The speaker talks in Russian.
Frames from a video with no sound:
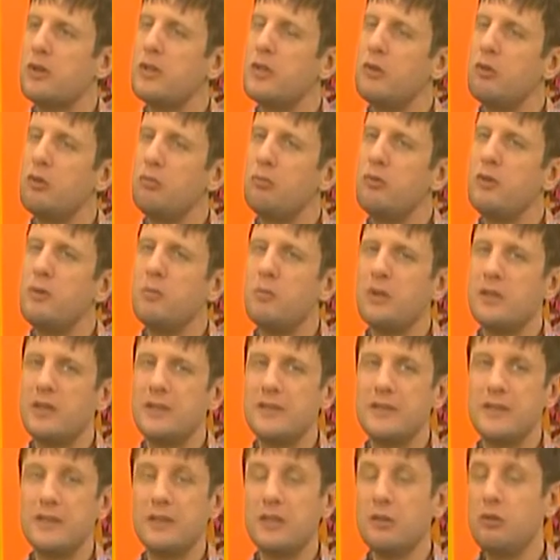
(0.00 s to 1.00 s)
на любимое
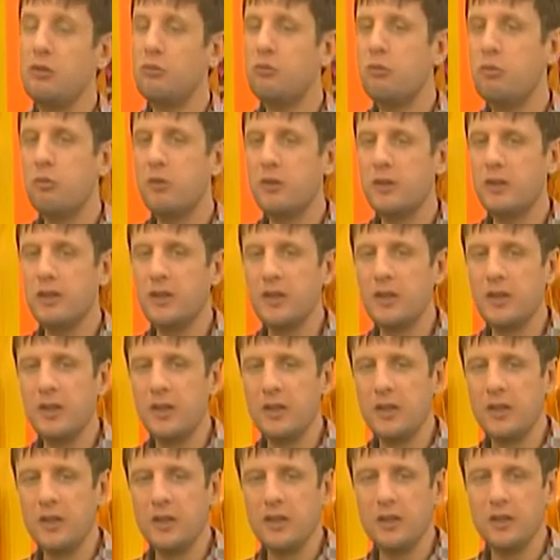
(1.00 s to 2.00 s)
дело, любое.
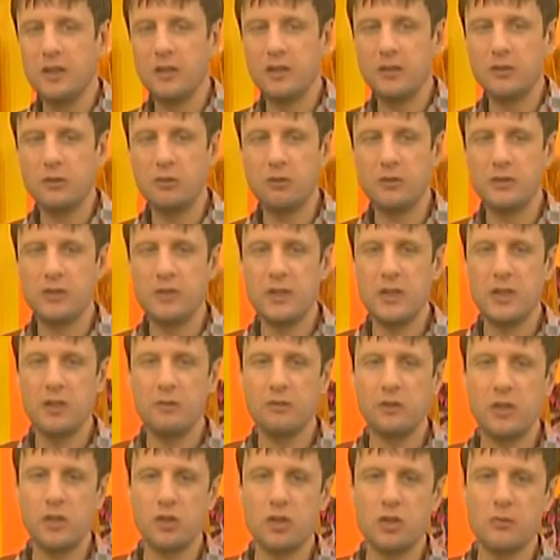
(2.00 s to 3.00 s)
Э, друзья, и
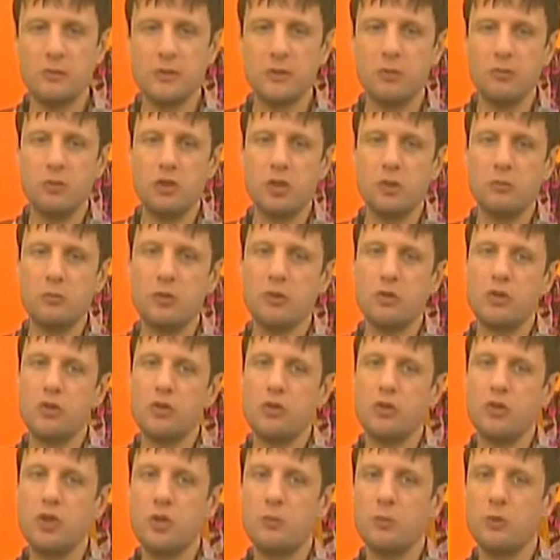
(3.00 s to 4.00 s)
в нашем случае мы тоже
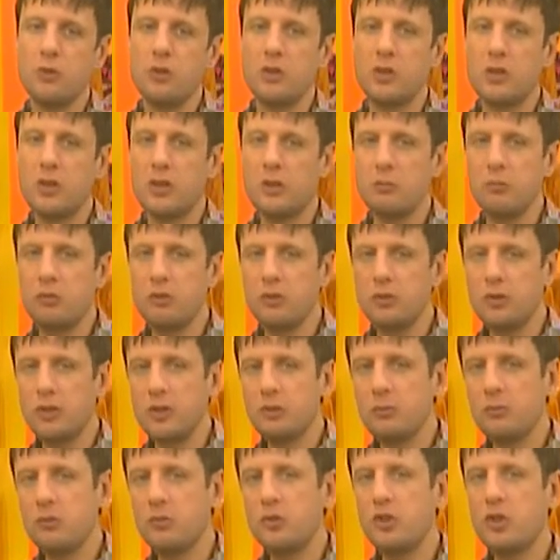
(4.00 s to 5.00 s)
очень много
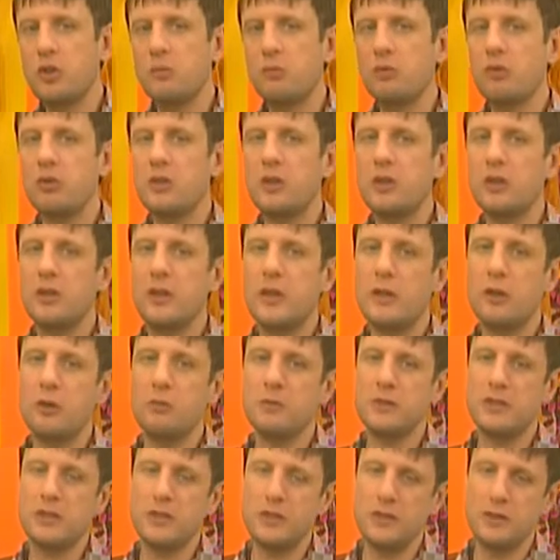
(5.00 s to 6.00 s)
работаем, очень много
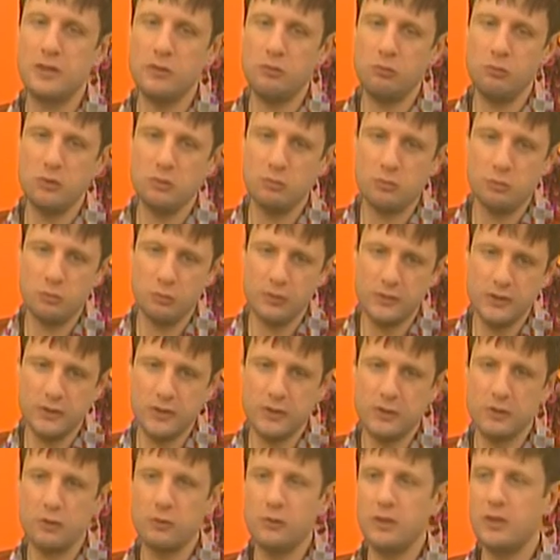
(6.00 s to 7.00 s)
отдаемся любимому
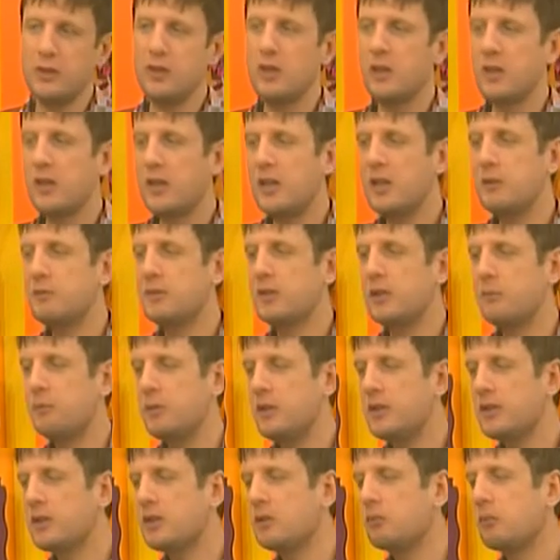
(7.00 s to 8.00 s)
делу, играем,
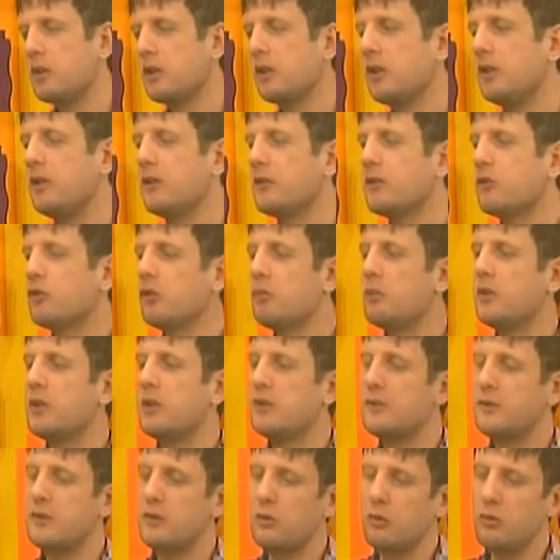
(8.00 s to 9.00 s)
записываем, организуем
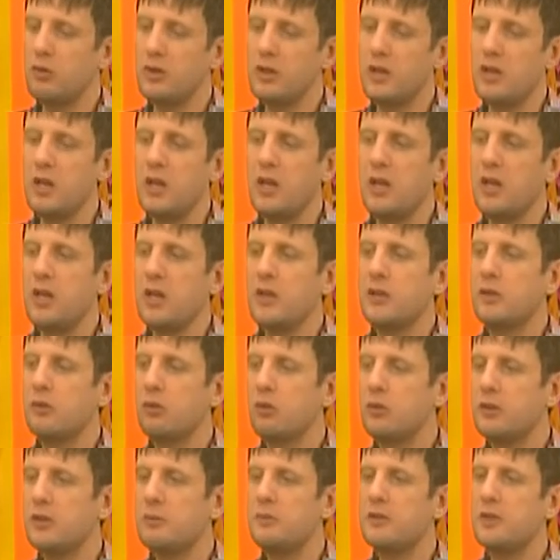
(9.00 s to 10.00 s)
гастроли,
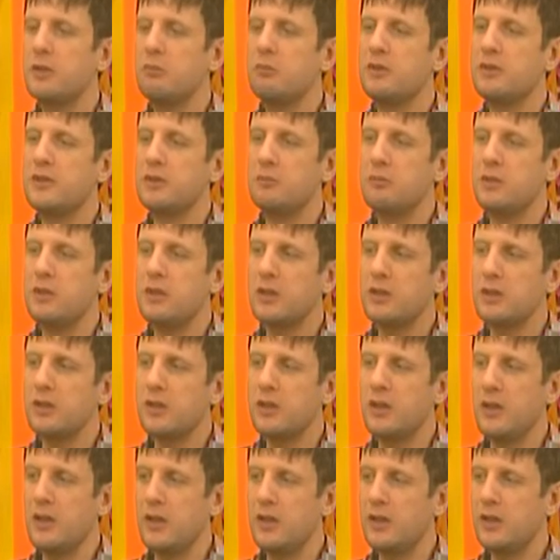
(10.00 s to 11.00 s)
трудимся
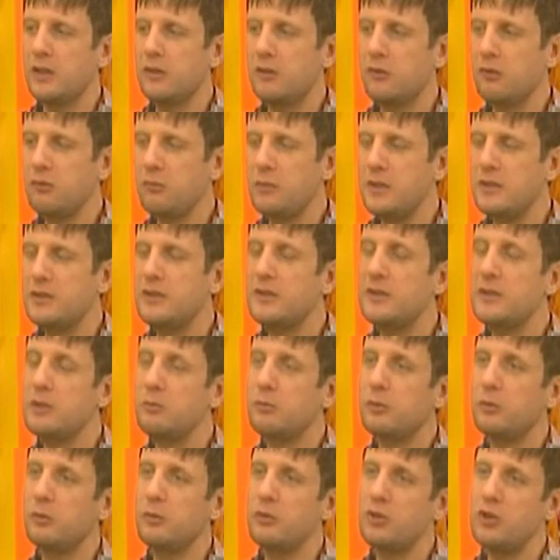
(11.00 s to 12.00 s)
безмерно, но вместе с
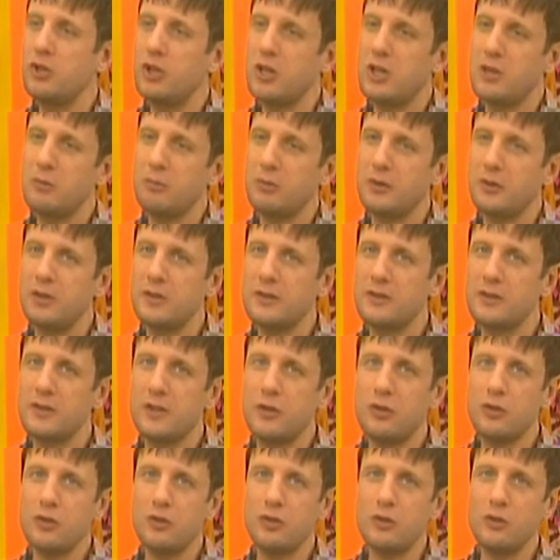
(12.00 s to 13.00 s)
тем получаем
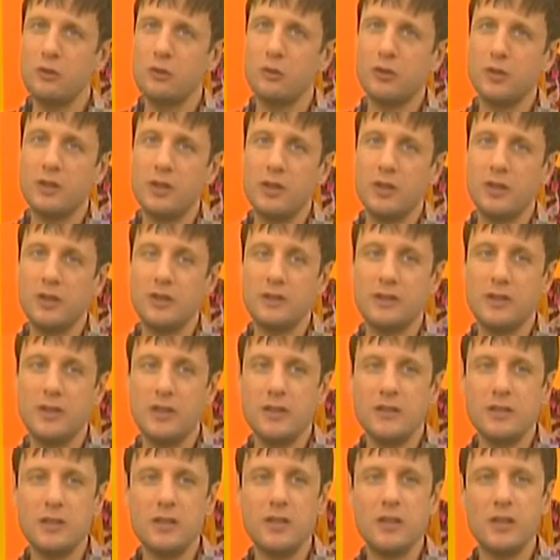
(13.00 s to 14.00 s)
потрясающий отклик от
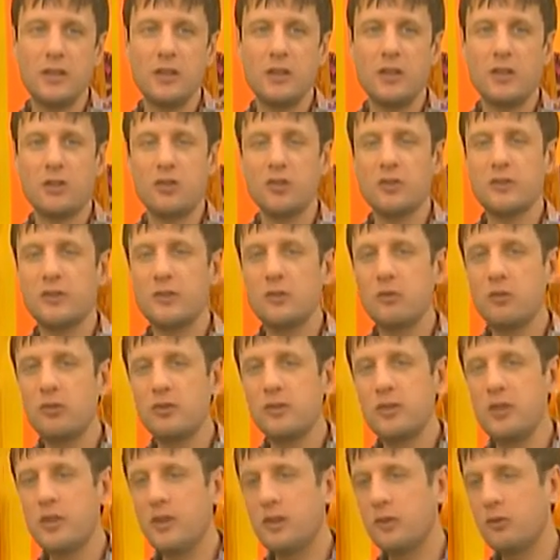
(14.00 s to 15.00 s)
зрителей, от наших
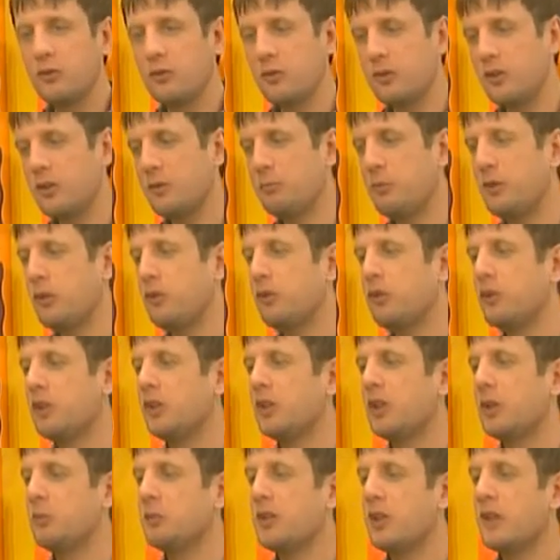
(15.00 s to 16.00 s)
слушателей, которые приходят к нам на